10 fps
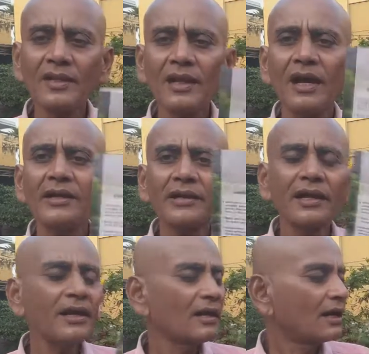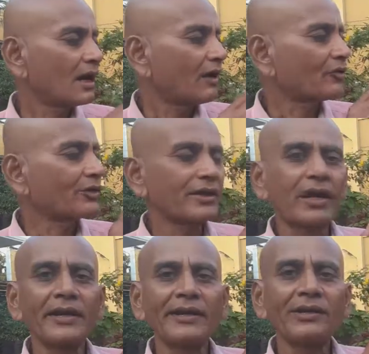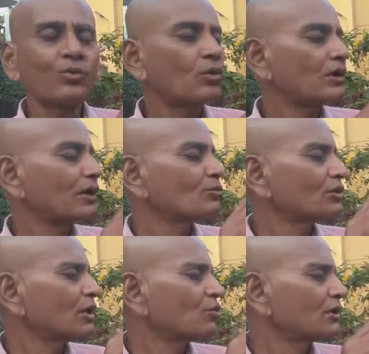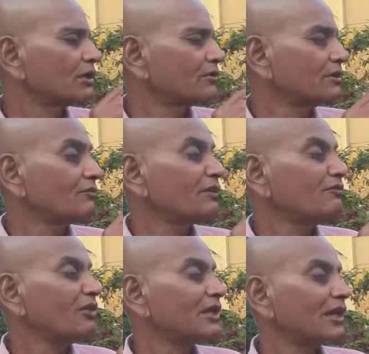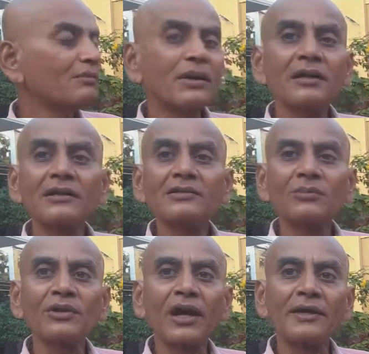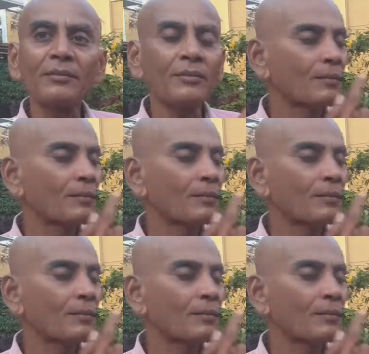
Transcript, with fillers: ஆகினால அவருடைய ஐந்து கொள்கையில் முதல் கொள்கை வந்து விண்வெளியை மனித சமுதாயம்